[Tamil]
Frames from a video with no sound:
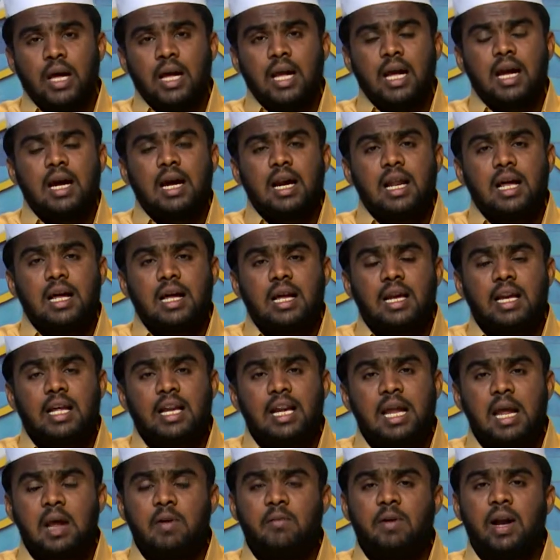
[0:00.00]
எங்களுக்கு
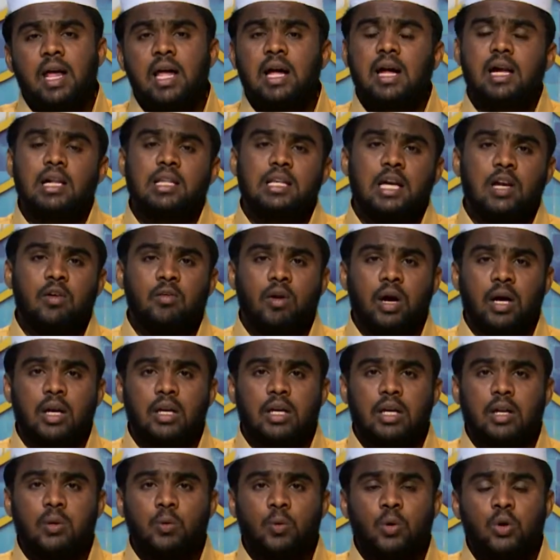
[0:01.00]
நிறைய விடயங்கள்
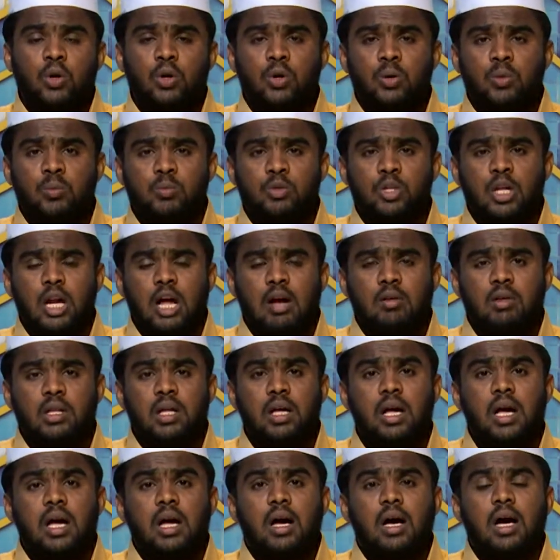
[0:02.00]
தெளிவாகின்றது ஒன்று முதலாவது
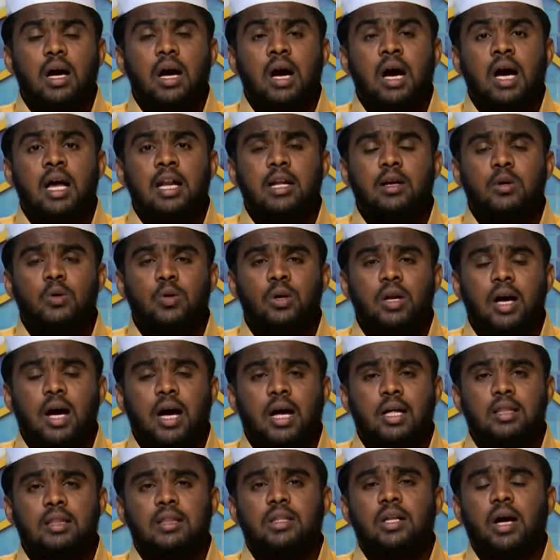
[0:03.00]
ஹாரிக்குல்
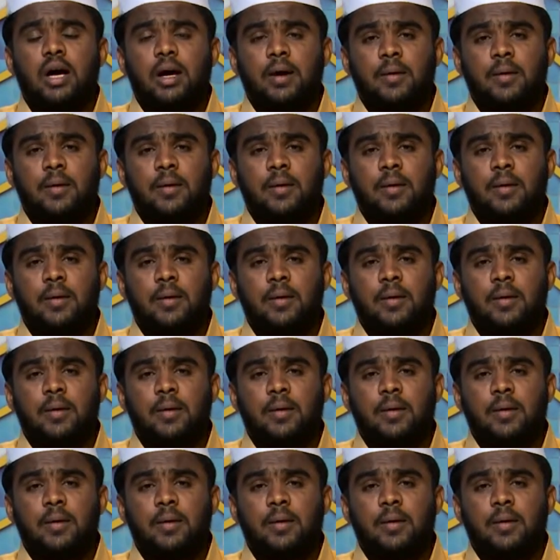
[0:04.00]
ஆத்தா